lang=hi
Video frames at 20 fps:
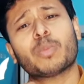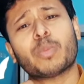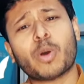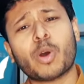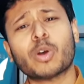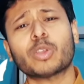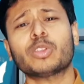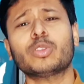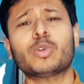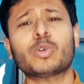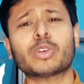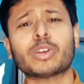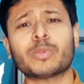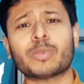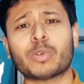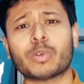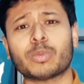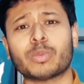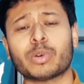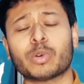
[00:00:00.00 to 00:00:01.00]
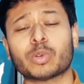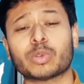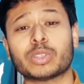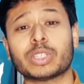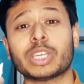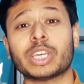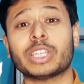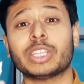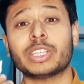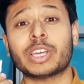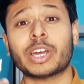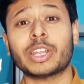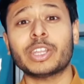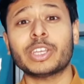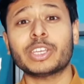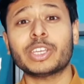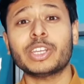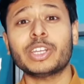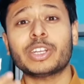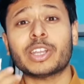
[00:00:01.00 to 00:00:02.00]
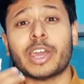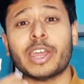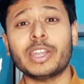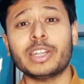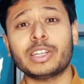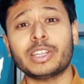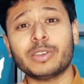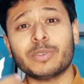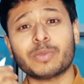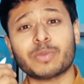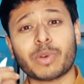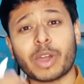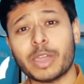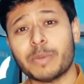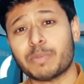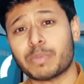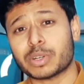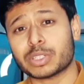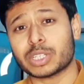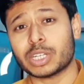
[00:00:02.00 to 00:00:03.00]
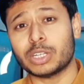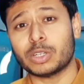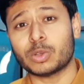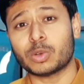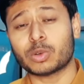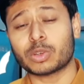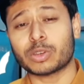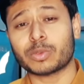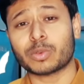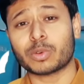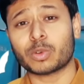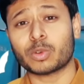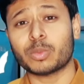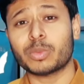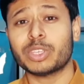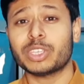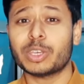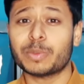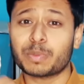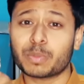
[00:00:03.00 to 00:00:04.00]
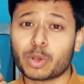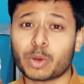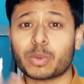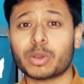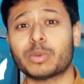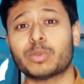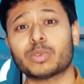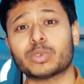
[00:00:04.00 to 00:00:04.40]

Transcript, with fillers: बहुत लोगों के फ़ोन में होती है यानी कि 95 परसेंट लोगों के फ़ोनों में ये प्रॉब्लम